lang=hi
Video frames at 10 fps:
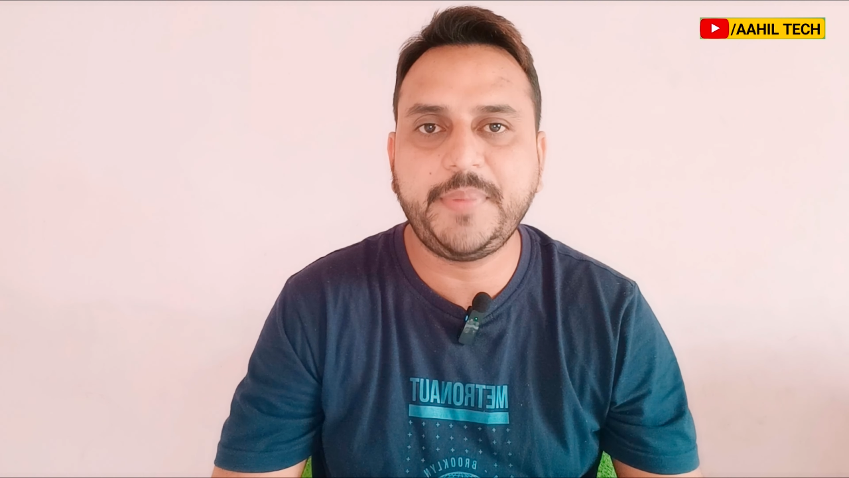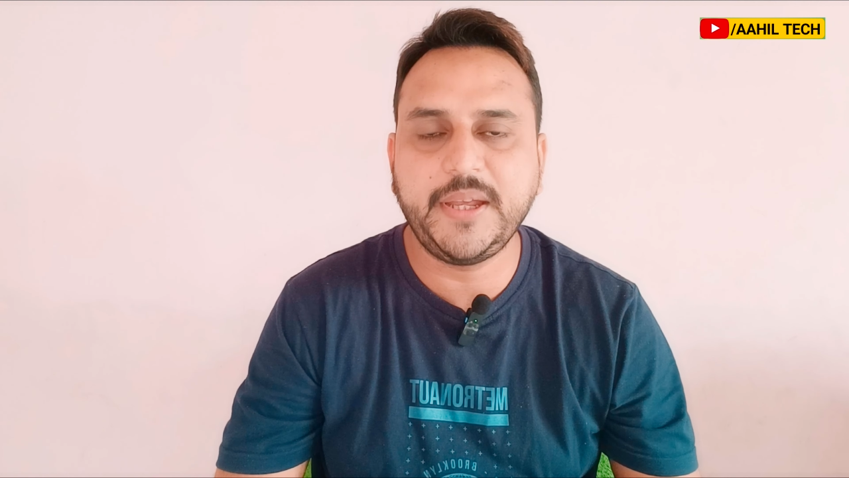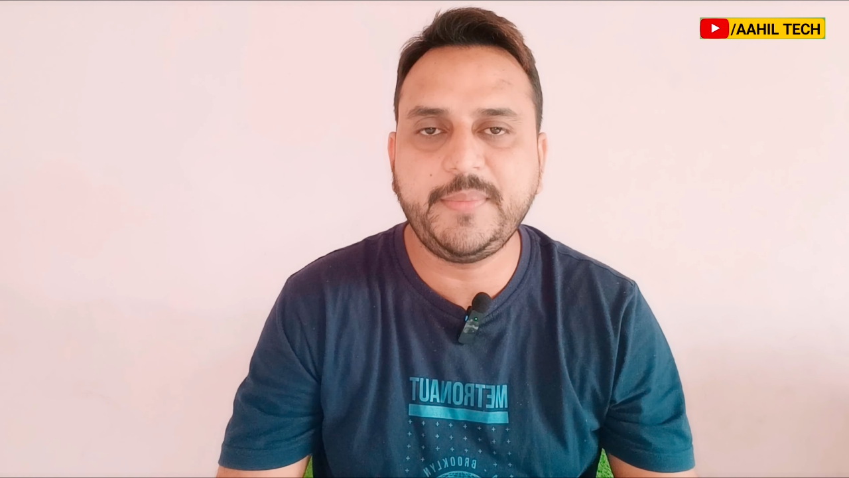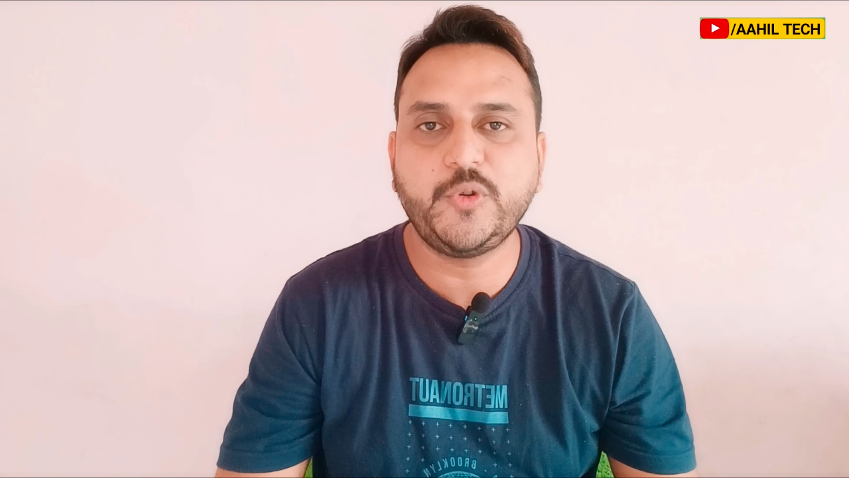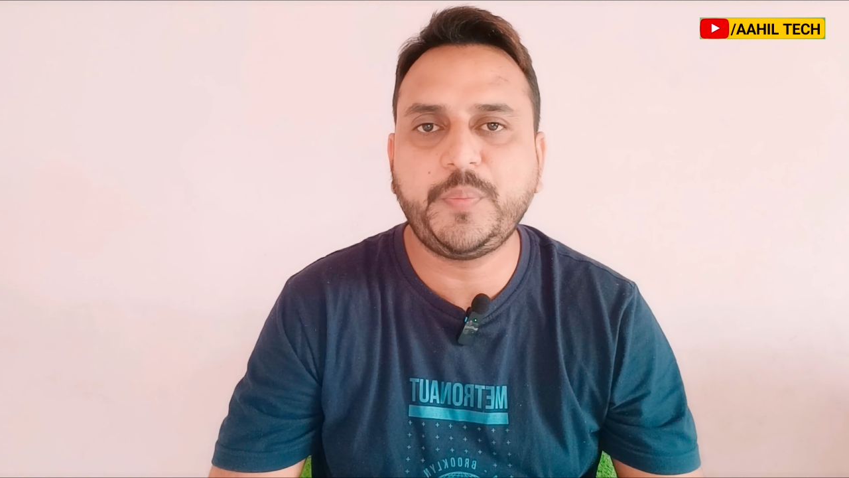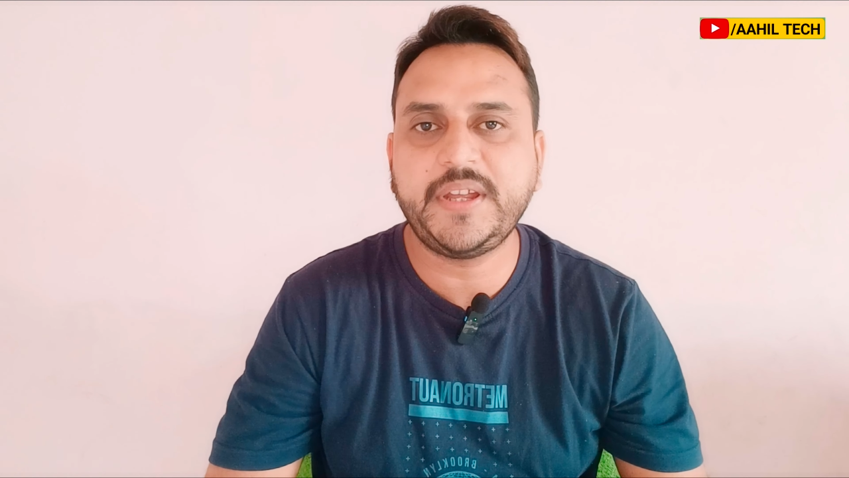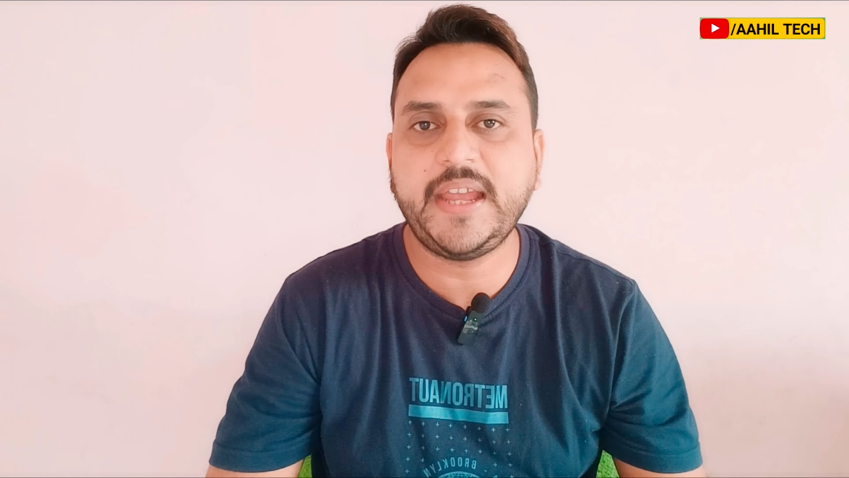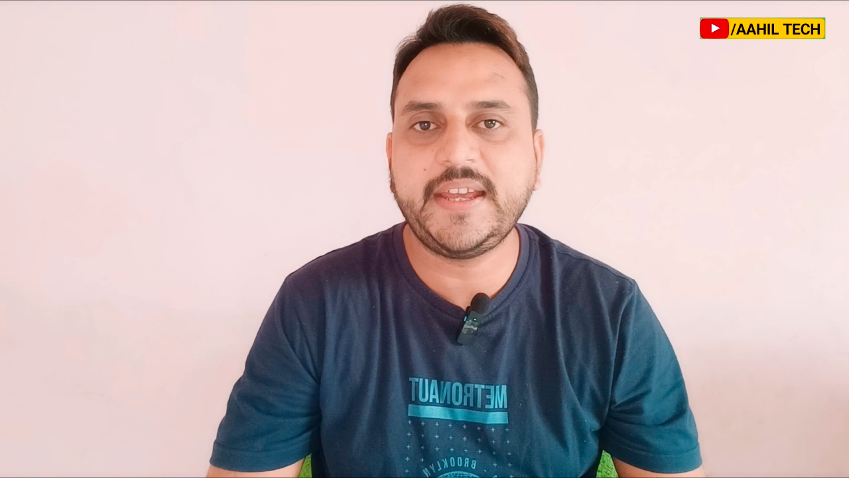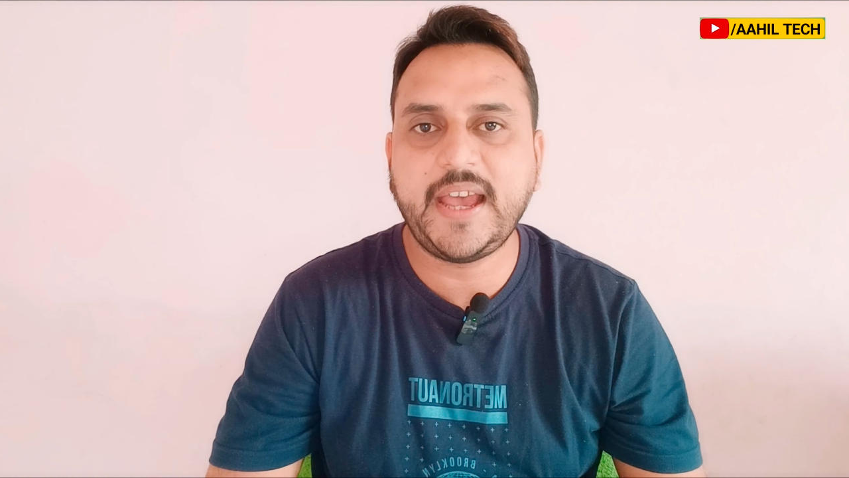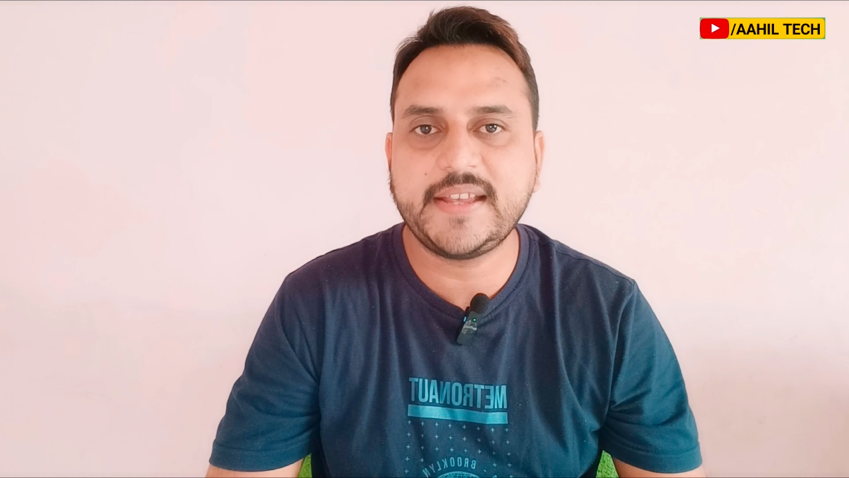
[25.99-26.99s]
भीम
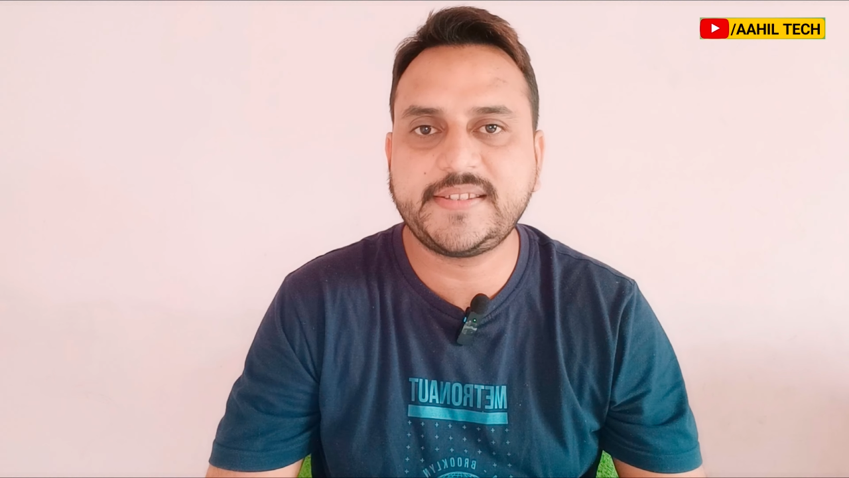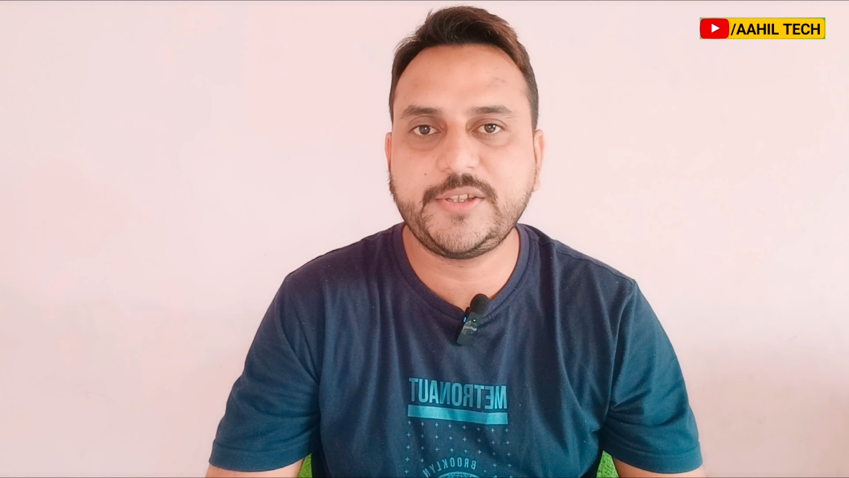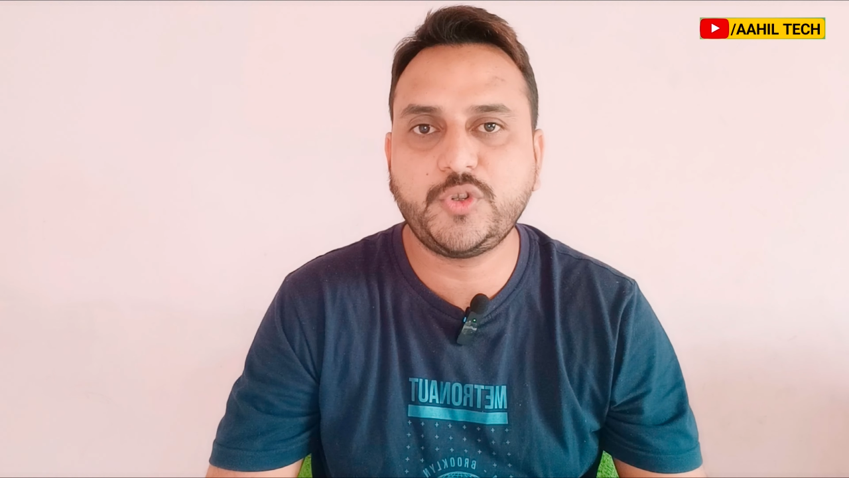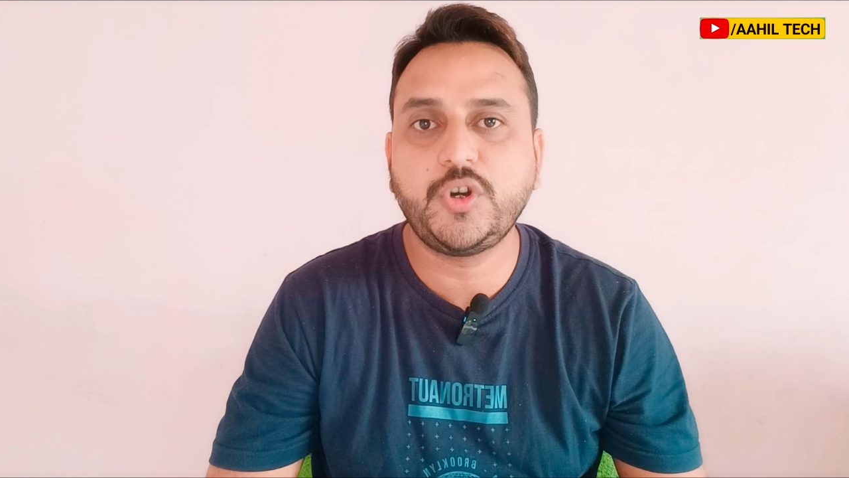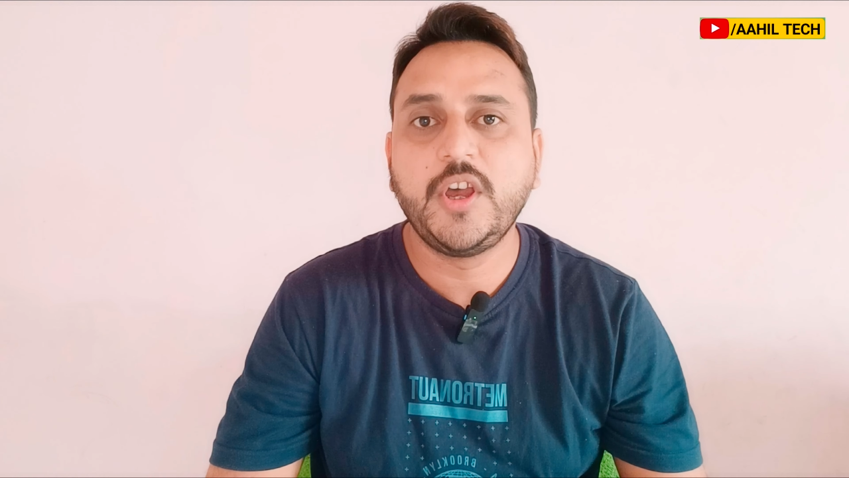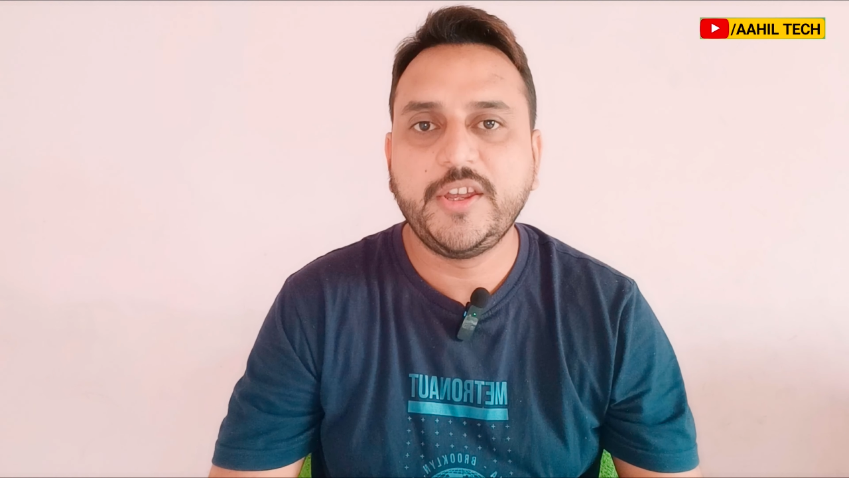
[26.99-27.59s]
यूपीआई ऐसे जो